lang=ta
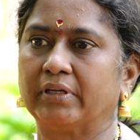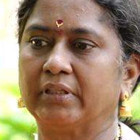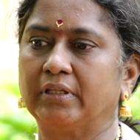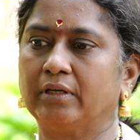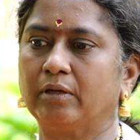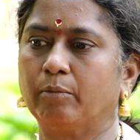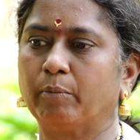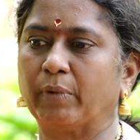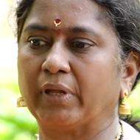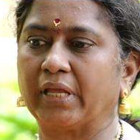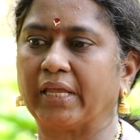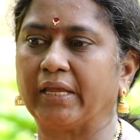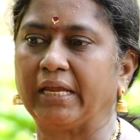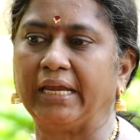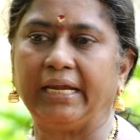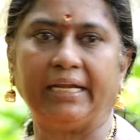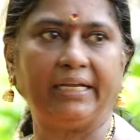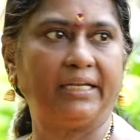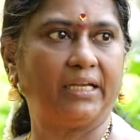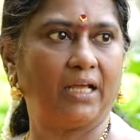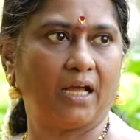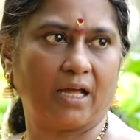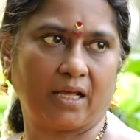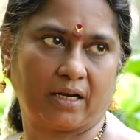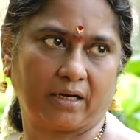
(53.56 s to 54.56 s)
வருதுன்னா நம்மளுக்கு
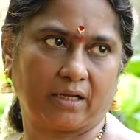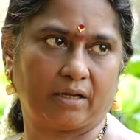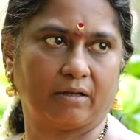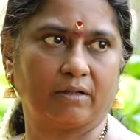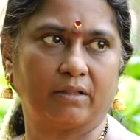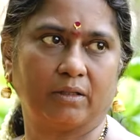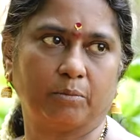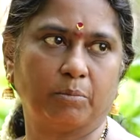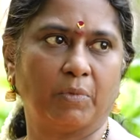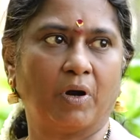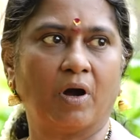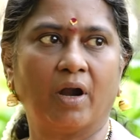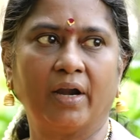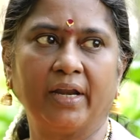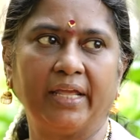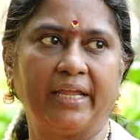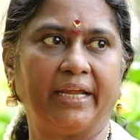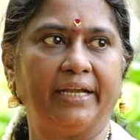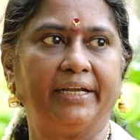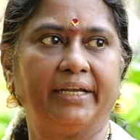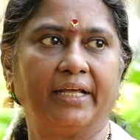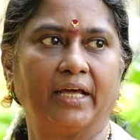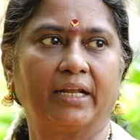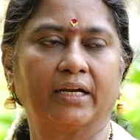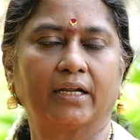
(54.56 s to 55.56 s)
ஹீட்டாக இருக்கிறது பாடி
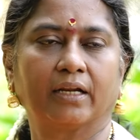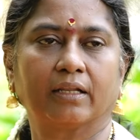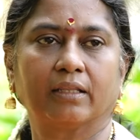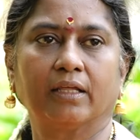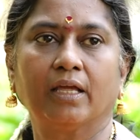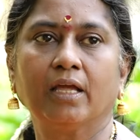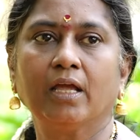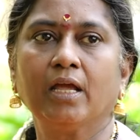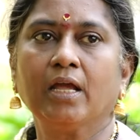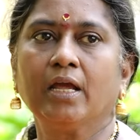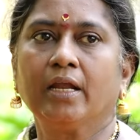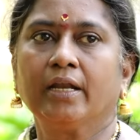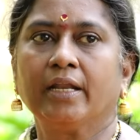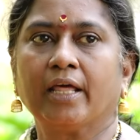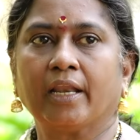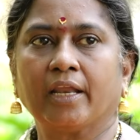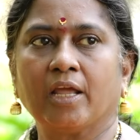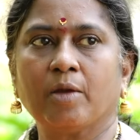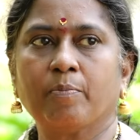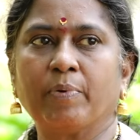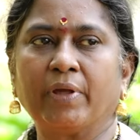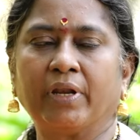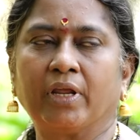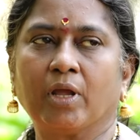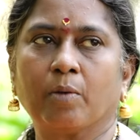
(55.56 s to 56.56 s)
ஹீட்டாக இருக்கிறது
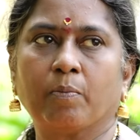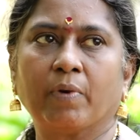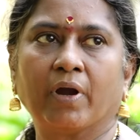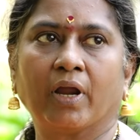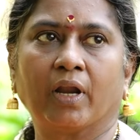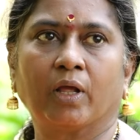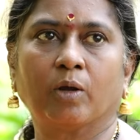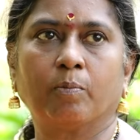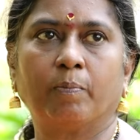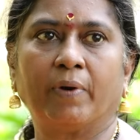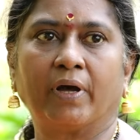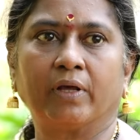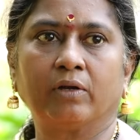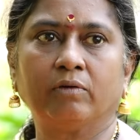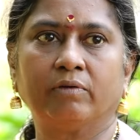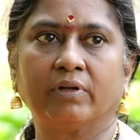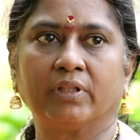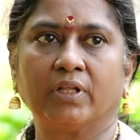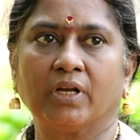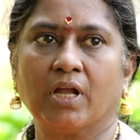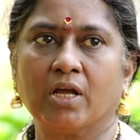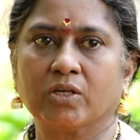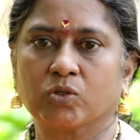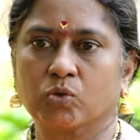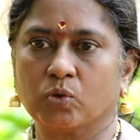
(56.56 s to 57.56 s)
நிறைய பேர் கேட்பாங்க எனக்கு பரு
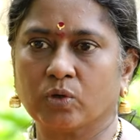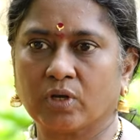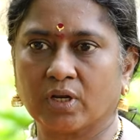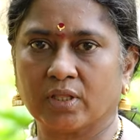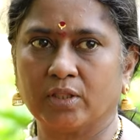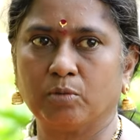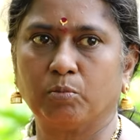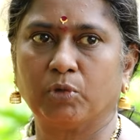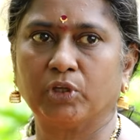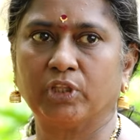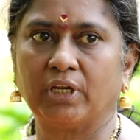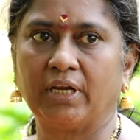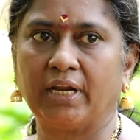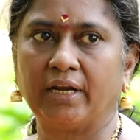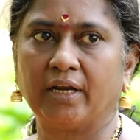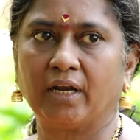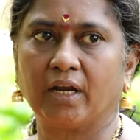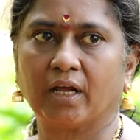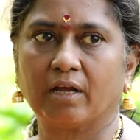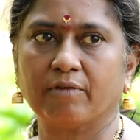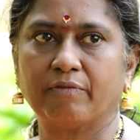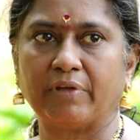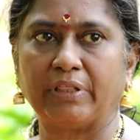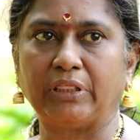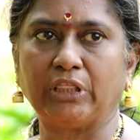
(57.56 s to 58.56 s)
வருது நான் சொல்கிறது முதல்ல
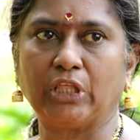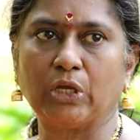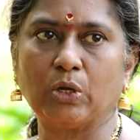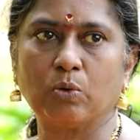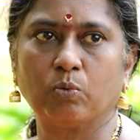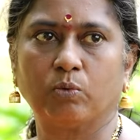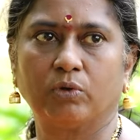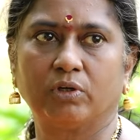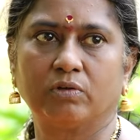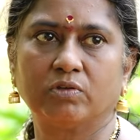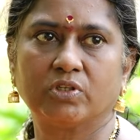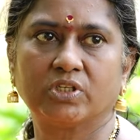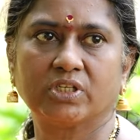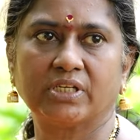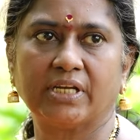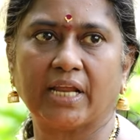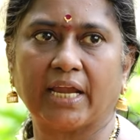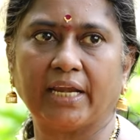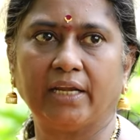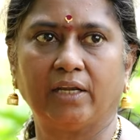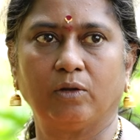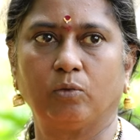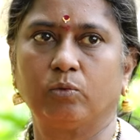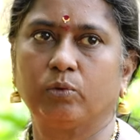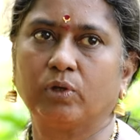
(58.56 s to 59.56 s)
என்னென்னாக்கா வெந்தயம் ஊற வச்சு
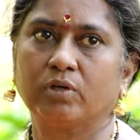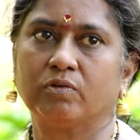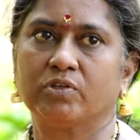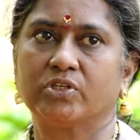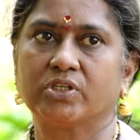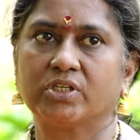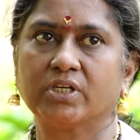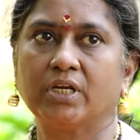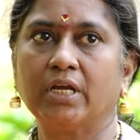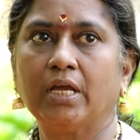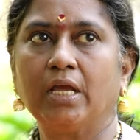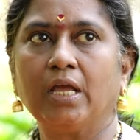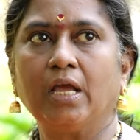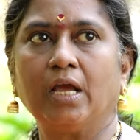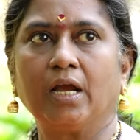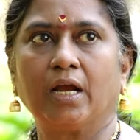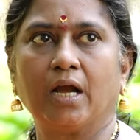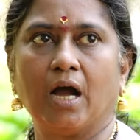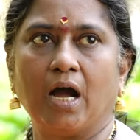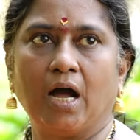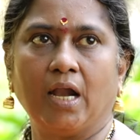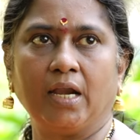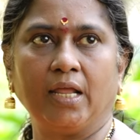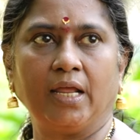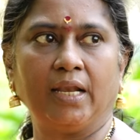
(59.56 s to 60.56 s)
நைட்டு ஊற வச்சுட்டு
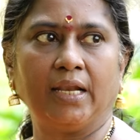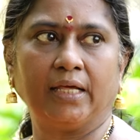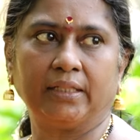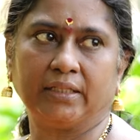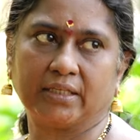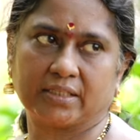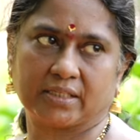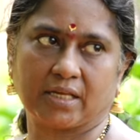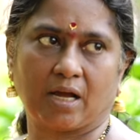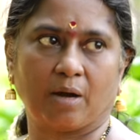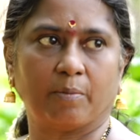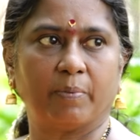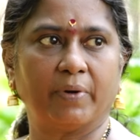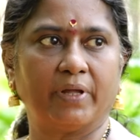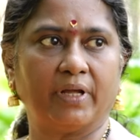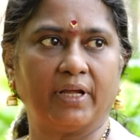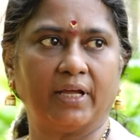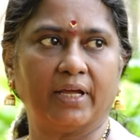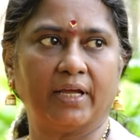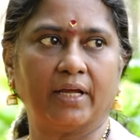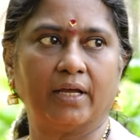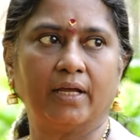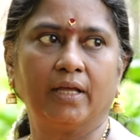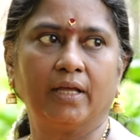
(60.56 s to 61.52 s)
காலையில் அதை சாப்பிடுங்க